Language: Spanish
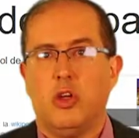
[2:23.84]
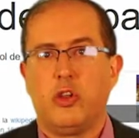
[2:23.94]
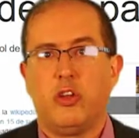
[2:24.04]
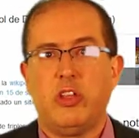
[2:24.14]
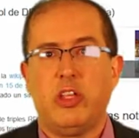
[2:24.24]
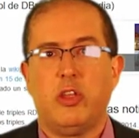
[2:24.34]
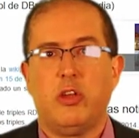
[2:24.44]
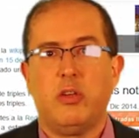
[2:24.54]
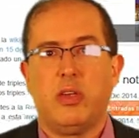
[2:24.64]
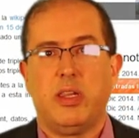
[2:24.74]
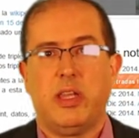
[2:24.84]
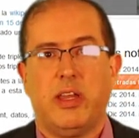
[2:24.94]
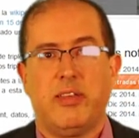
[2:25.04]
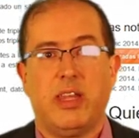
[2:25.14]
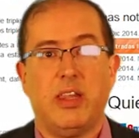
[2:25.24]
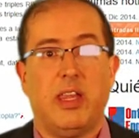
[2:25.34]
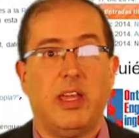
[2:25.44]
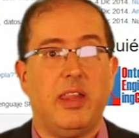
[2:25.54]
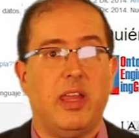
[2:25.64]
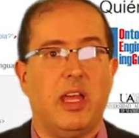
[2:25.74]
Otro sitio interesante
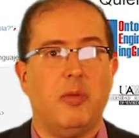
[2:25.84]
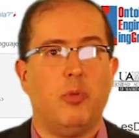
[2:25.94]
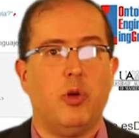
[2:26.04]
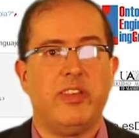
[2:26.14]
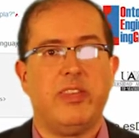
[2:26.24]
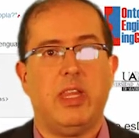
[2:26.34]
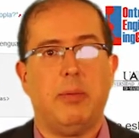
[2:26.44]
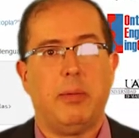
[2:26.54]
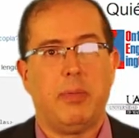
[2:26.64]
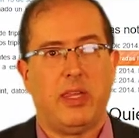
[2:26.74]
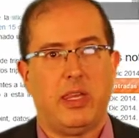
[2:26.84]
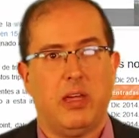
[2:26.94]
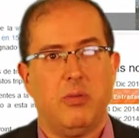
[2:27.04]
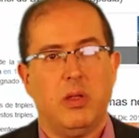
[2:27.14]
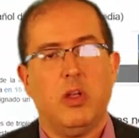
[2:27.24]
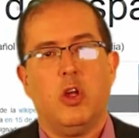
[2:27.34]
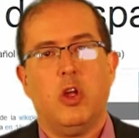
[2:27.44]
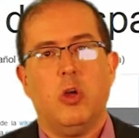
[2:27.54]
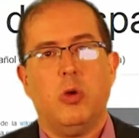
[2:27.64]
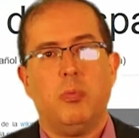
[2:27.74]
en este campo es Dbpedia,
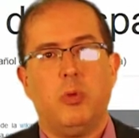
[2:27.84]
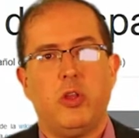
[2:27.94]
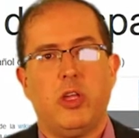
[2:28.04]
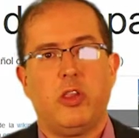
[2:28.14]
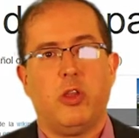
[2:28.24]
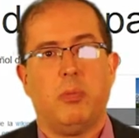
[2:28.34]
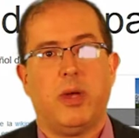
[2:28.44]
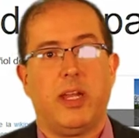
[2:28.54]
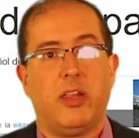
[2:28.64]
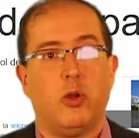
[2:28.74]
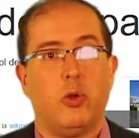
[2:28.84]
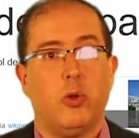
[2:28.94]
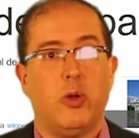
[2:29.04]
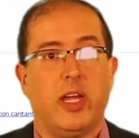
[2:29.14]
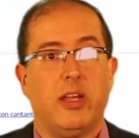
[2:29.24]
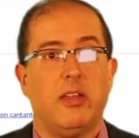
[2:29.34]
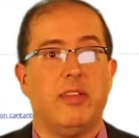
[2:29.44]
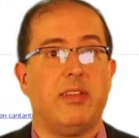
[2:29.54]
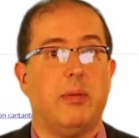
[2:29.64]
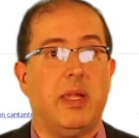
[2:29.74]
un proyecto para estructurar
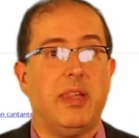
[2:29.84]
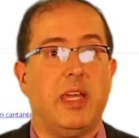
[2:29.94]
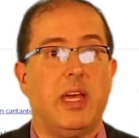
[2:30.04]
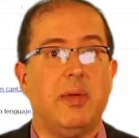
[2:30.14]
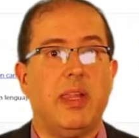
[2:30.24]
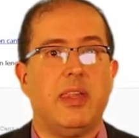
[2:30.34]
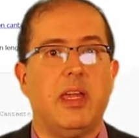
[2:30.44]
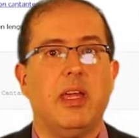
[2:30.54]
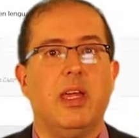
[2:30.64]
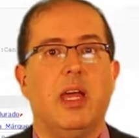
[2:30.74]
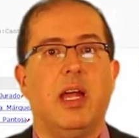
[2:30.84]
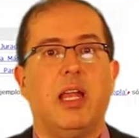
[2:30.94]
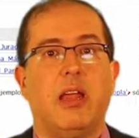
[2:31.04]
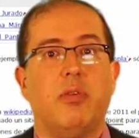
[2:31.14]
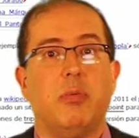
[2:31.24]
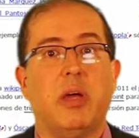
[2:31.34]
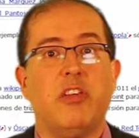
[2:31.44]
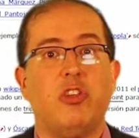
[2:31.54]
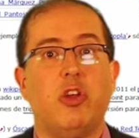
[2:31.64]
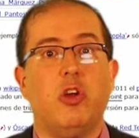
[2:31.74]
semánticamente la
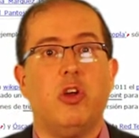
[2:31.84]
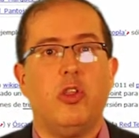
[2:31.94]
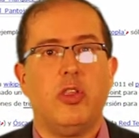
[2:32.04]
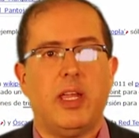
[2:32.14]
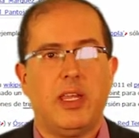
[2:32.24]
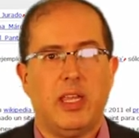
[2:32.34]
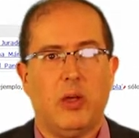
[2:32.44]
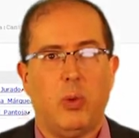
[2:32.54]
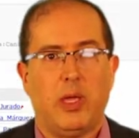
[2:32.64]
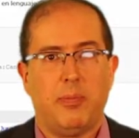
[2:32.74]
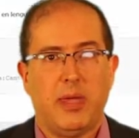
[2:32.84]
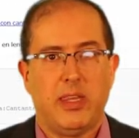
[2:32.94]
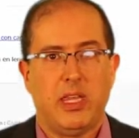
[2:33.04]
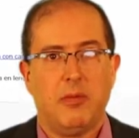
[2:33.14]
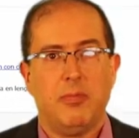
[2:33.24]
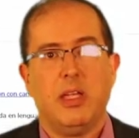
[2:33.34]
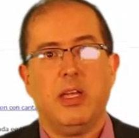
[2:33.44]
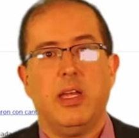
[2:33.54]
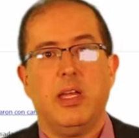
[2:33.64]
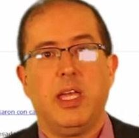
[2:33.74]
información contenida en Wikipedia
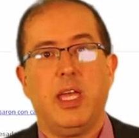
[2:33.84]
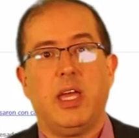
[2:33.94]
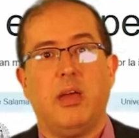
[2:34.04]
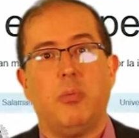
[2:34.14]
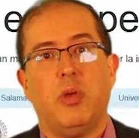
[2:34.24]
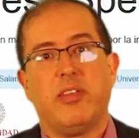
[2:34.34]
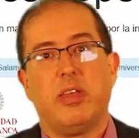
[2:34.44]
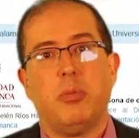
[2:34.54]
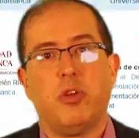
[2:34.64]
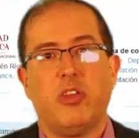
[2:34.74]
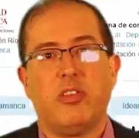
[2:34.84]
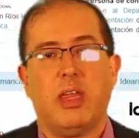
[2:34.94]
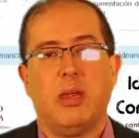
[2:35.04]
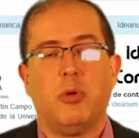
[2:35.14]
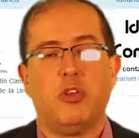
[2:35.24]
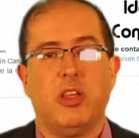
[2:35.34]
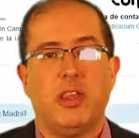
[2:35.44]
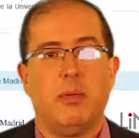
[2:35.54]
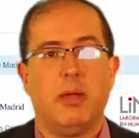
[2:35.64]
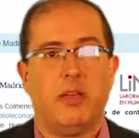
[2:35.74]
y que pueda ser procesada por
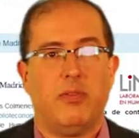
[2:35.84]
sistemas